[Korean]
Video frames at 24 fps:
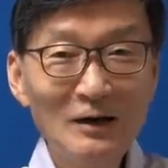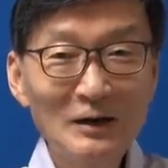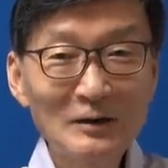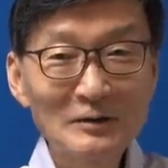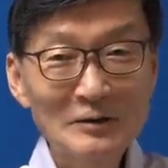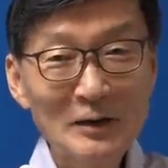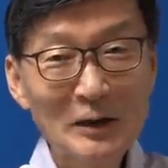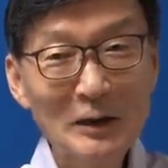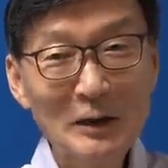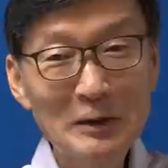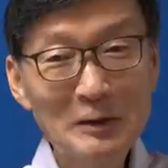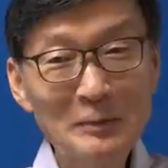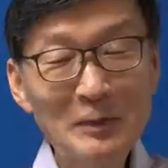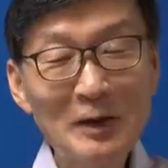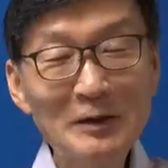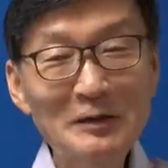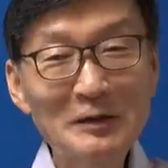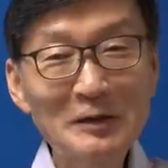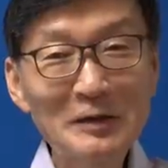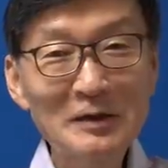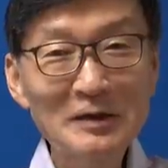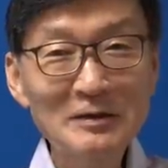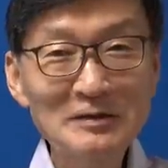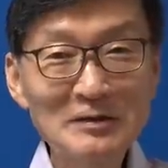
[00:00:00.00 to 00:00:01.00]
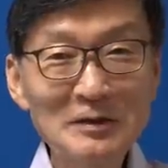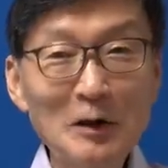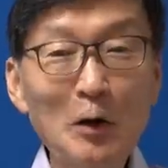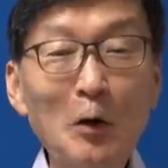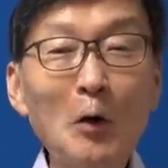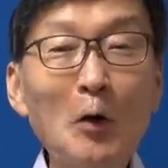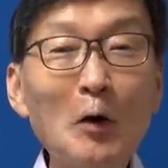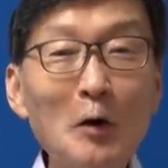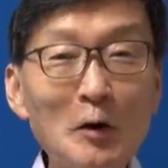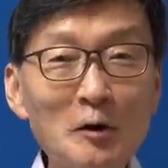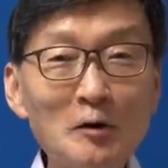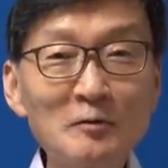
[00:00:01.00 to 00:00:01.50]
제가 이 말 들으니까 진짜
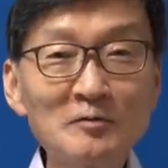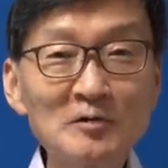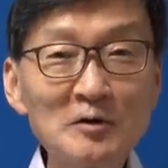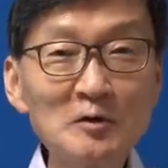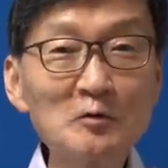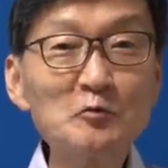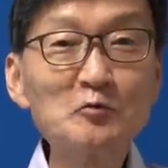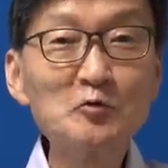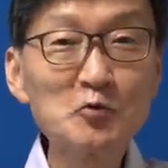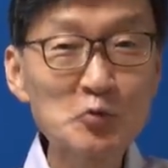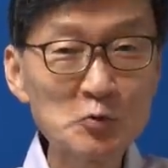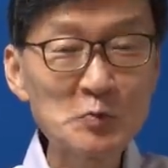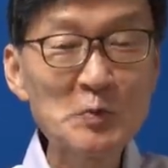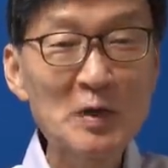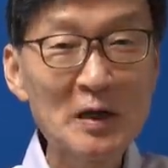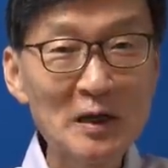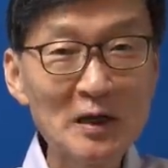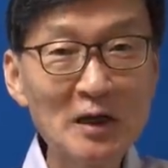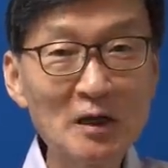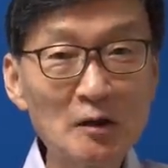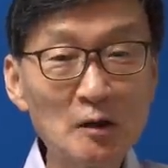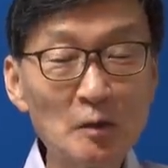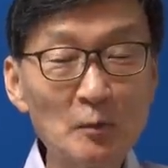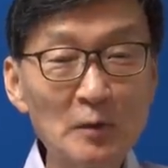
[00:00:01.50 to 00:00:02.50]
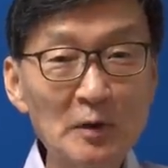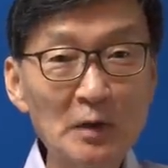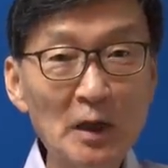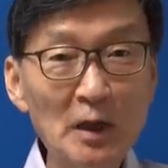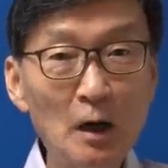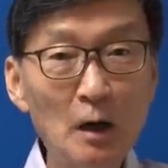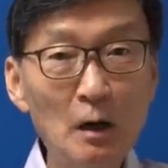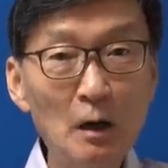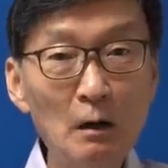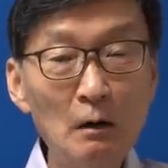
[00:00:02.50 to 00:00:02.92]
어이가 없어서 웃음밖에 안 납니다.